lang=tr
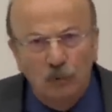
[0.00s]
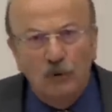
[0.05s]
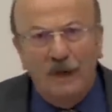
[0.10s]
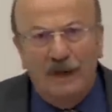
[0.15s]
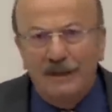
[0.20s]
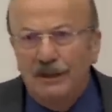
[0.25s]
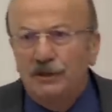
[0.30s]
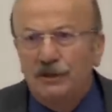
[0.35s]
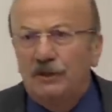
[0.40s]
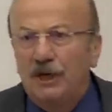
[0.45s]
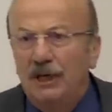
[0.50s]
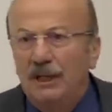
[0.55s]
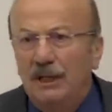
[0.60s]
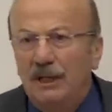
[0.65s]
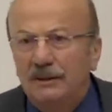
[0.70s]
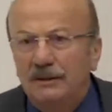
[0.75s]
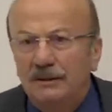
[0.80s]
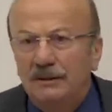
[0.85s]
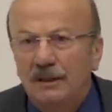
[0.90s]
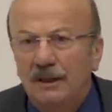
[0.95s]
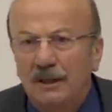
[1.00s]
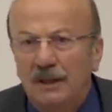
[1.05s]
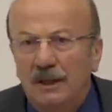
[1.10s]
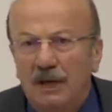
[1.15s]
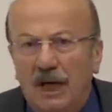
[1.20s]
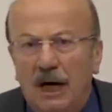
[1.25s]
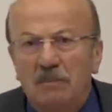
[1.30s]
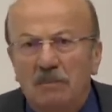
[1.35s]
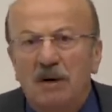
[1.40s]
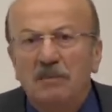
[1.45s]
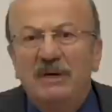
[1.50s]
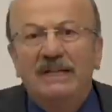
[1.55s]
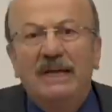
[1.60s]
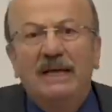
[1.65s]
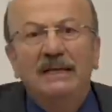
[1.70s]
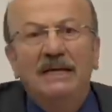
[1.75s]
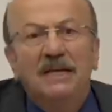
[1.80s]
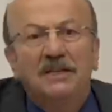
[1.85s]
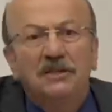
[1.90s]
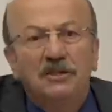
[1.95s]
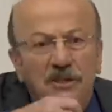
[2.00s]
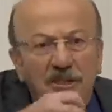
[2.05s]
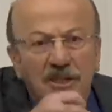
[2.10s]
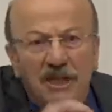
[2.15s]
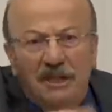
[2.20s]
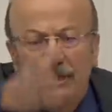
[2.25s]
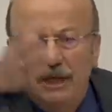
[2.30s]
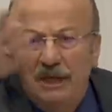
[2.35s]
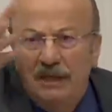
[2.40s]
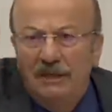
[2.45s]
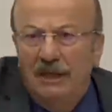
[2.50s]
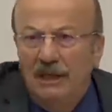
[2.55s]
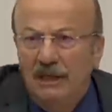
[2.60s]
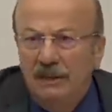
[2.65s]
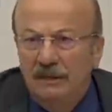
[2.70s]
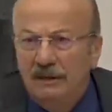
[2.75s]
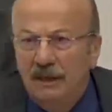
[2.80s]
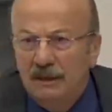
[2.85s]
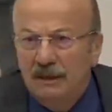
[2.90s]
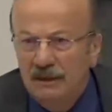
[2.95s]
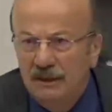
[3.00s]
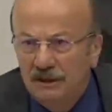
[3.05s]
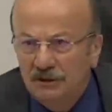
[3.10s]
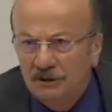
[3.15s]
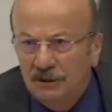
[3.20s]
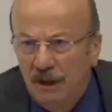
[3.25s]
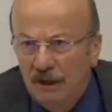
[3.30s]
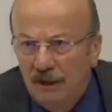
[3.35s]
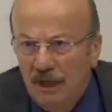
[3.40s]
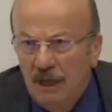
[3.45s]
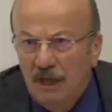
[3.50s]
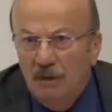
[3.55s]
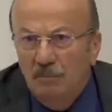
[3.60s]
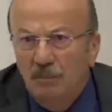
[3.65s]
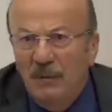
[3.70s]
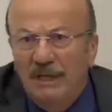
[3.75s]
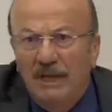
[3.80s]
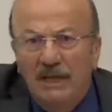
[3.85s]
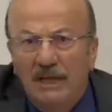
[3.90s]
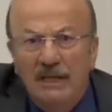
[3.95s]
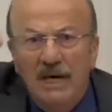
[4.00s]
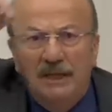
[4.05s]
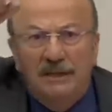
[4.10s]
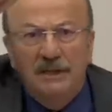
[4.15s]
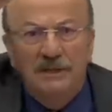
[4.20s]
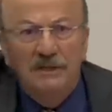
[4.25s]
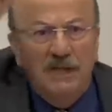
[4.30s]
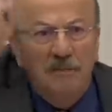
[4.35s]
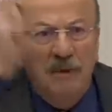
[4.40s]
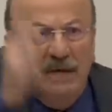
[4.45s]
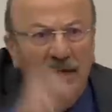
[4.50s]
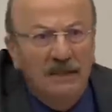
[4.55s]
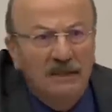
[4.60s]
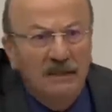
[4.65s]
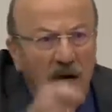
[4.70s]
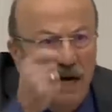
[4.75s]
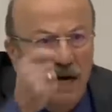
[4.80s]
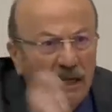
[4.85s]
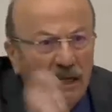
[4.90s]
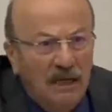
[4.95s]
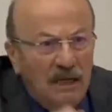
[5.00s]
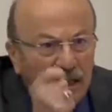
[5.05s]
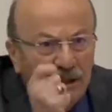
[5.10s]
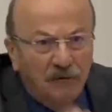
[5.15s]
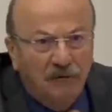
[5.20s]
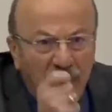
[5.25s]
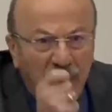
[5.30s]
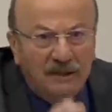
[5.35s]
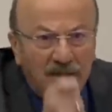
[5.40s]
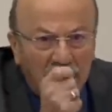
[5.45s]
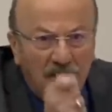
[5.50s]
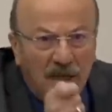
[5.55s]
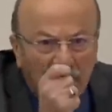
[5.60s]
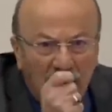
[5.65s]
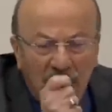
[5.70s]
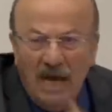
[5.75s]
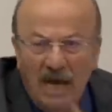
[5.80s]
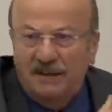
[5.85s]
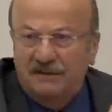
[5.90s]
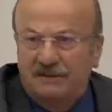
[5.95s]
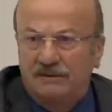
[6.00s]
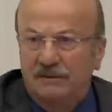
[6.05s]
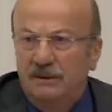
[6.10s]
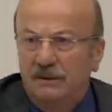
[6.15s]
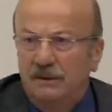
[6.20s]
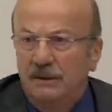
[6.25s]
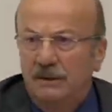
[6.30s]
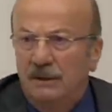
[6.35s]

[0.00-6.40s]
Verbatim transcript: bunlar iyi şeylerdir. Ama medeniyet için yeterli değildir arkadaşlar. Medeniyetin temelinde adalet vardır, adalet.